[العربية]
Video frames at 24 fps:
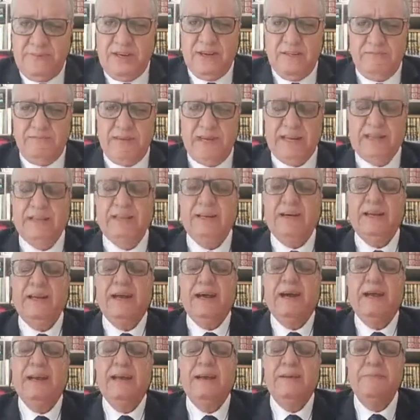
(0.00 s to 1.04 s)
جميع مناطق
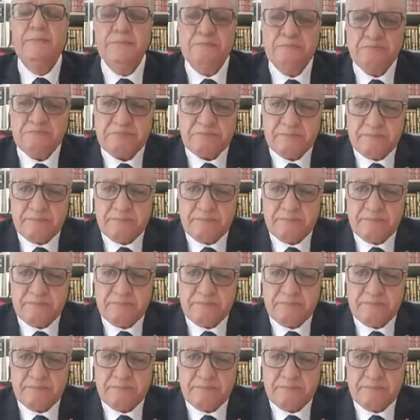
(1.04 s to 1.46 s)
العالم